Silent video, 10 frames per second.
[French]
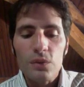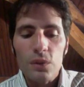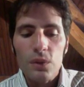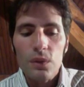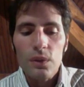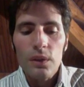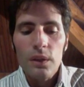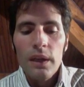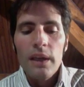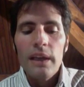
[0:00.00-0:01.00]
nouveau
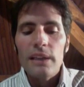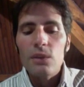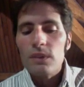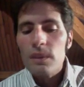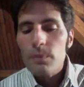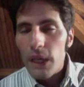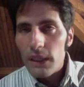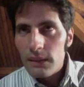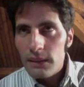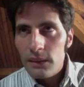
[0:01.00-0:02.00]
La troisième
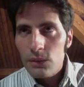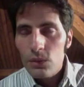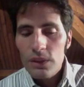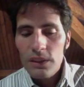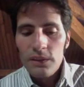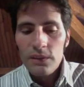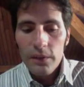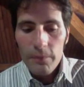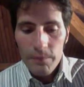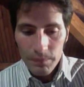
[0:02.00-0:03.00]
partie du
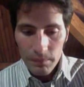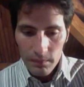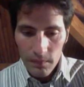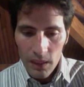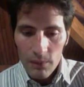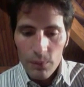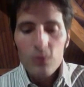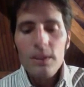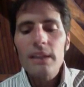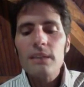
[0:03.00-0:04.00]
livre
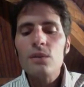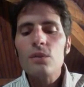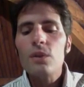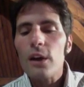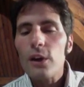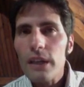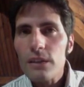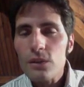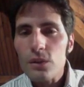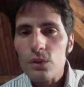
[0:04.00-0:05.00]
pose la question de la
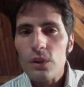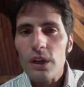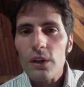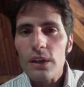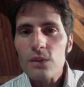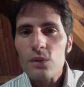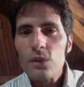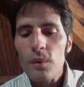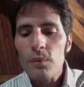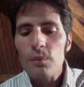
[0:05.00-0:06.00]
relation, de la relation
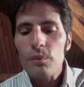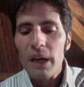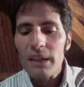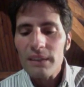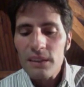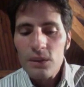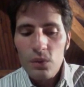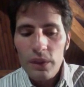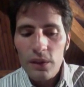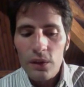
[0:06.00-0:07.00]
comme pratique
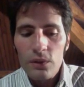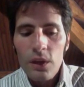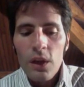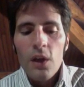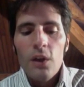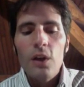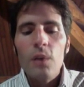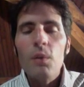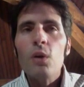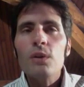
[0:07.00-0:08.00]
soignante.
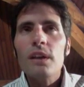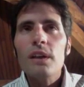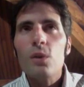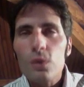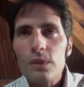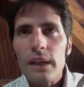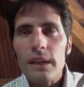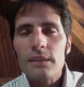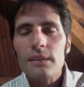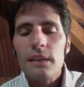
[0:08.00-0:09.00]
Comment entrer en
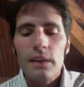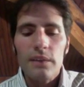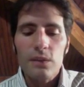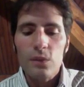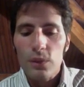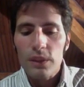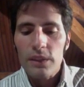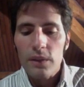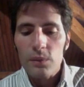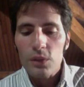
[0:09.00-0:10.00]
contact avec
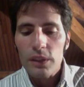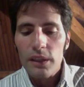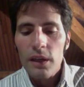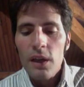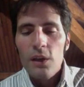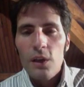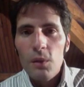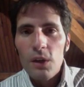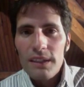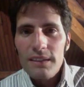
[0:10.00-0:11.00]
celui qui va mourir
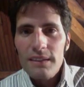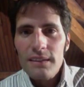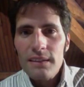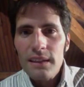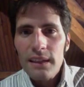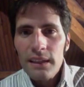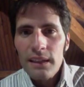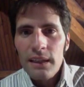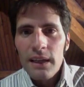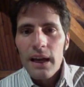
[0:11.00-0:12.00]
Comment
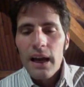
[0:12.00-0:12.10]
résister